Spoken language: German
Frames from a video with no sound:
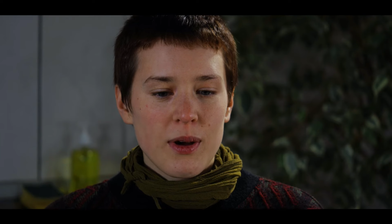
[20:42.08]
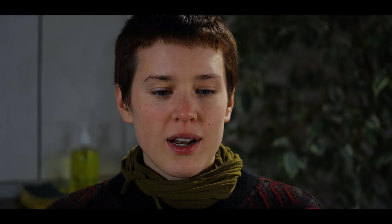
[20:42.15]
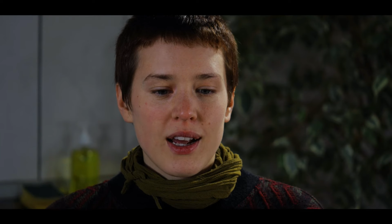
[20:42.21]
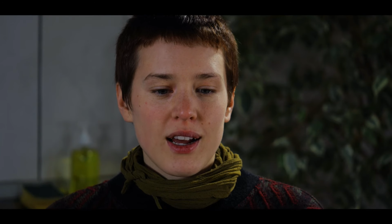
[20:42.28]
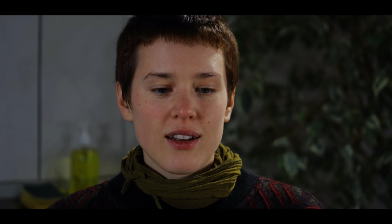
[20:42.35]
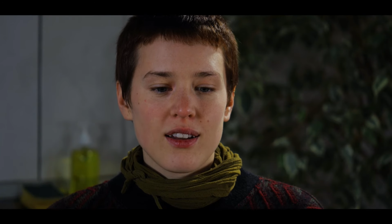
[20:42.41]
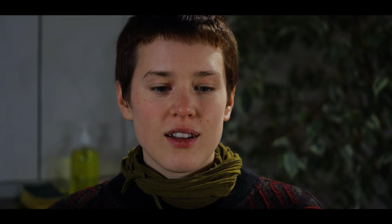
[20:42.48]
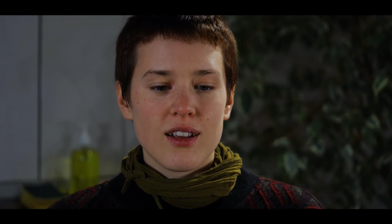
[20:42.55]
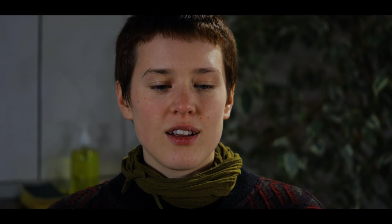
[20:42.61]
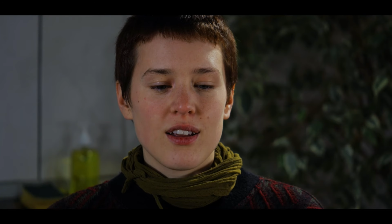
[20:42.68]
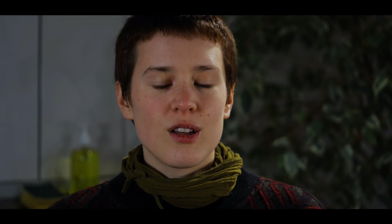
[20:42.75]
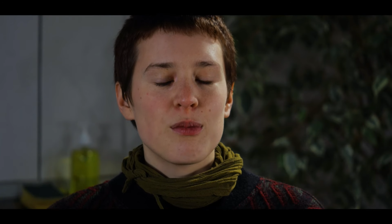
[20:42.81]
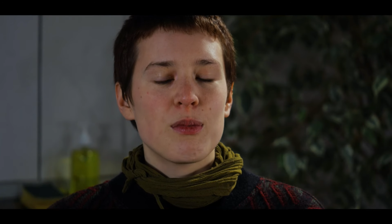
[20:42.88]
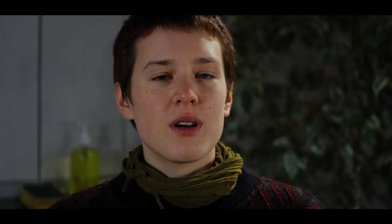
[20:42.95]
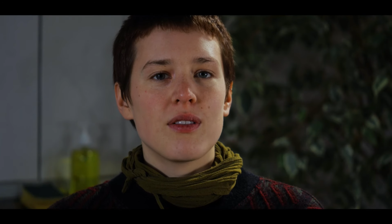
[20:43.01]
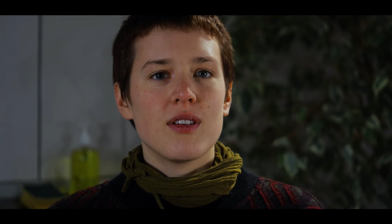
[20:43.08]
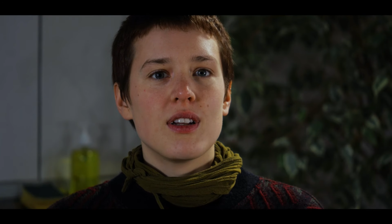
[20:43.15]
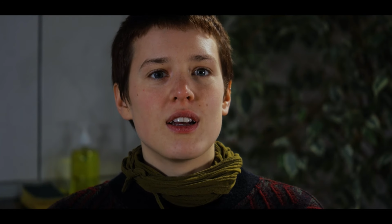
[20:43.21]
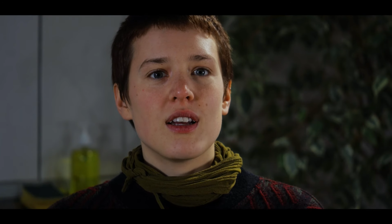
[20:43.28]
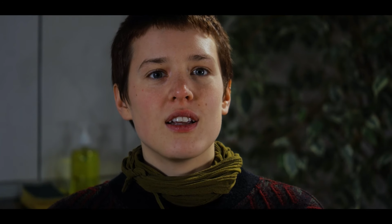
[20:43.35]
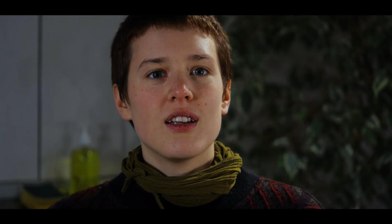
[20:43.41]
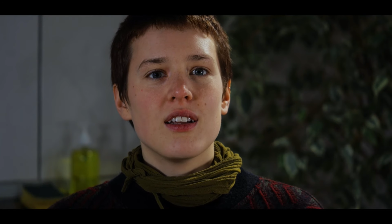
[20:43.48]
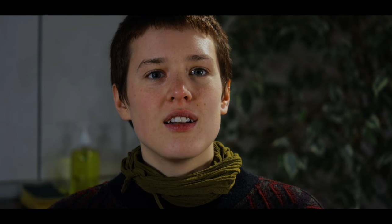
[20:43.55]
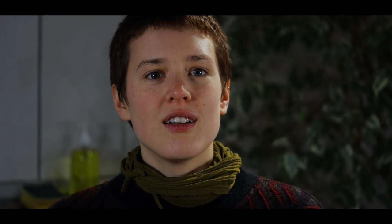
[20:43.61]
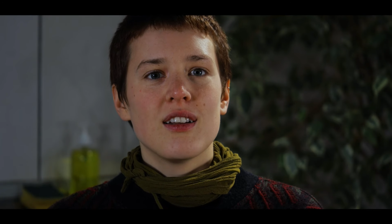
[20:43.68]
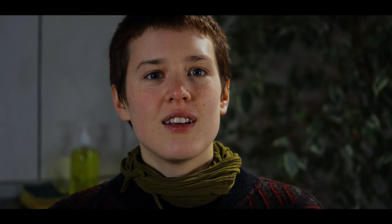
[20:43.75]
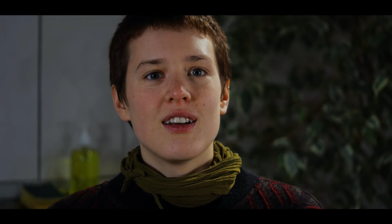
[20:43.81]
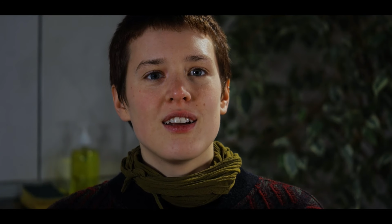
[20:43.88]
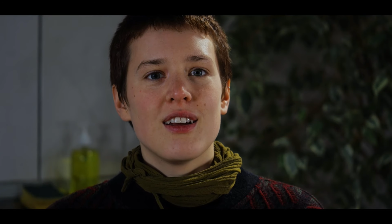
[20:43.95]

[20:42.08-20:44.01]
nachdenke, immer wieder hin.